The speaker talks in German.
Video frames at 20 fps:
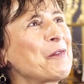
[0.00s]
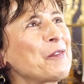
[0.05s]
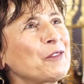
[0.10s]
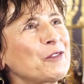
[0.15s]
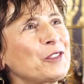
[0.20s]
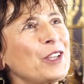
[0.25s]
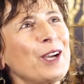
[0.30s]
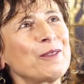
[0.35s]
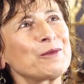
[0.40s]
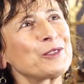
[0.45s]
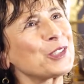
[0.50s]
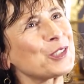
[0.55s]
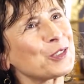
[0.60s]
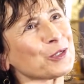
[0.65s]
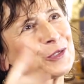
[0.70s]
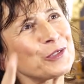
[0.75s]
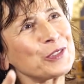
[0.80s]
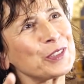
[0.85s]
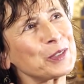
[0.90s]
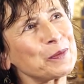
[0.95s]
Wir haben nicht
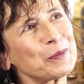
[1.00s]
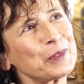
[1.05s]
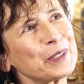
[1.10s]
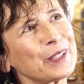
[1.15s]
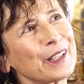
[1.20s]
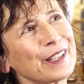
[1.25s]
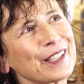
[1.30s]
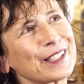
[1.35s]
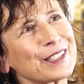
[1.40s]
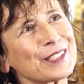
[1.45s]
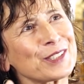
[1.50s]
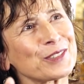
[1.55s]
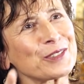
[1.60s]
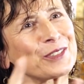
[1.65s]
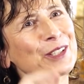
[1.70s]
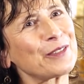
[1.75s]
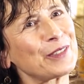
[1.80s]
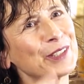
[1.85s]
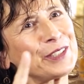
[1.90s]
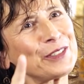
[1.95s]
so viel, ich bin ja eigentlich so
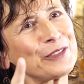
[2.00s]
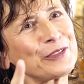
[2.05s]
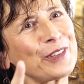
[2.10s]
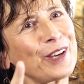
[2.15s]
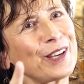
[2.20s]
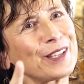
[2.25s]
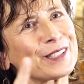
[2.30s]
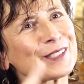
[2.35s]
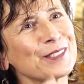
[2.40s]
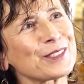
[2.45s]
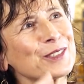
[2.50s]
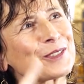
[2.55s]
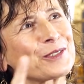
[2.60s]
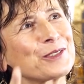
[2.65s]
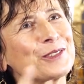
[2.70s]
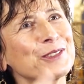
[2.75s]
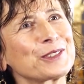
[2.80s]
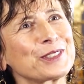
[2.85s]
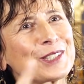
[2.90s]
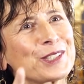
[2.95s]
in der Wendephase
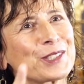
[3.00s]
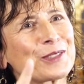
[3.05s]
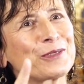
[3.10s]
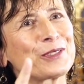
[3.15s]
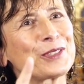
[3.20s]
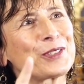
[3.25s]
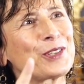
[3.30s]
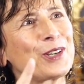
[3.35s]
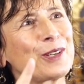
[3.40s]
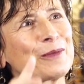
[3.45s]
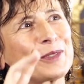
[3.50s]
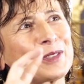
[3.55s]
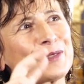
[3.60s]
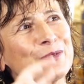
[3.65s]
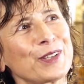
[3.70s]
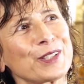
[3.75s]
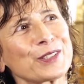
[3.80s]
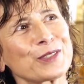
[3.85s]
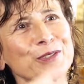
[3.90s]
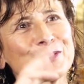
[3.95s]
so dazugekommen.
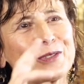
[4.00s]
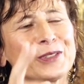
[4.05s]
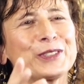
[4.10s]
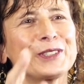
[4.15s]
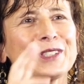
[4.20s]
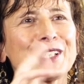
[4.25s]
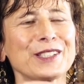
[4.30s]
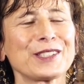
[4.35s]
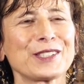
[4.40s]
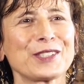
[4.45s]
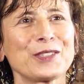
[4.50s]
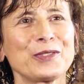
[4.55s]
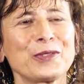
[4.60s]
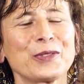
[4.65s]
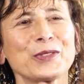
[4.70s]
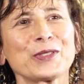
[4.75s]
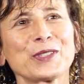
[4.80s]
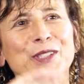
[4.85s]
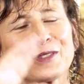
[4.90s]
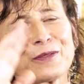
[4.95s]
Ich war so 89,
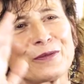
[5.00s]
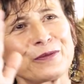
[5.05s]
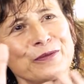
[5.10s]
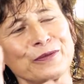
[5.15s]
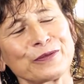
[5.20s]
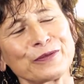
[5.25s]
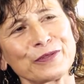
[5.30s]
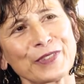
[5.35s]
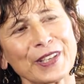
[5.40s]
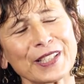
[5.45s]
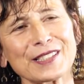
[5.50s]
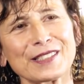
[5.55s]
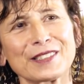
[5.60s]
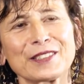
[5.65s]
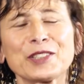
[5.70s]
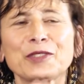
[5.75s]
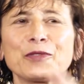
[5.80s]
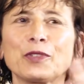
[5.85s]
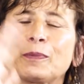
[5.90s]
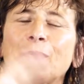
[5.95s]
90,
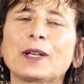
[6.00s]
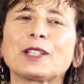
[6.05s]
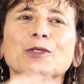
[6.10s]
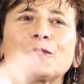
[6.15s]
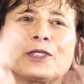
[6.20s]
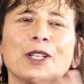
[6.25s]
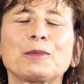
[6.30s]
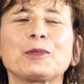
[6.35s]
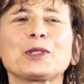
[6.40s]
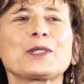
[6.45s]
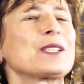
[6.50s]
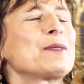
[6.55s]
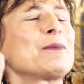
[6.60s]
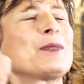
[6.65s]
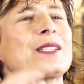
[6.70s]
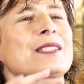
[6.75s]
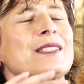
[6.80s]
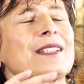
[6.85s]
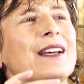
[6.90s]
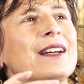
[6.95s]
wechselte ich von Magdonat Potsdam
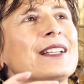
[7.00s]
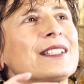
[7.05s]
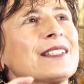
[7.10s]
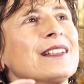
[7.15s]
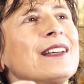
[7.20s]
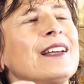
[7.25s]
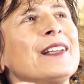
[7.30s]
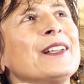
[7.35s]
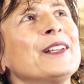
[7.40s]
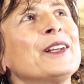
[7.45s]
ins Theater.